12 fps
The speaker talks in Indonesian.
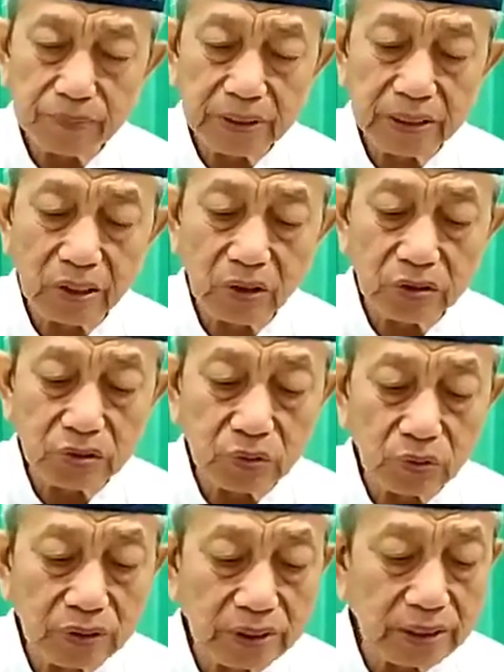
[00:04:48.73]
bi
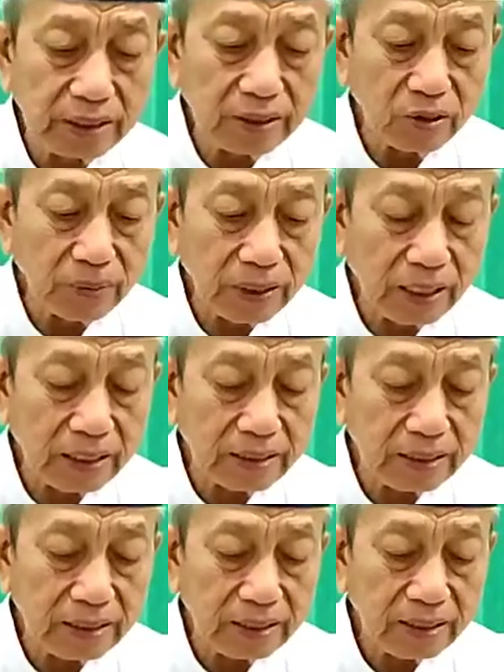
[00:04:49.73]
rajulin nomor
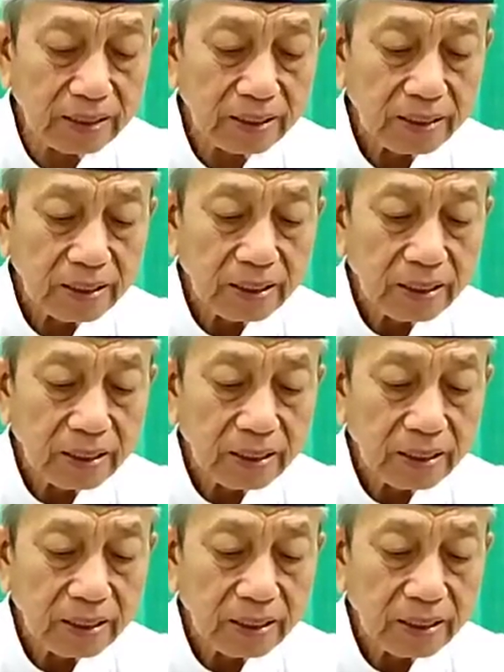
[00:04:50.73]
kali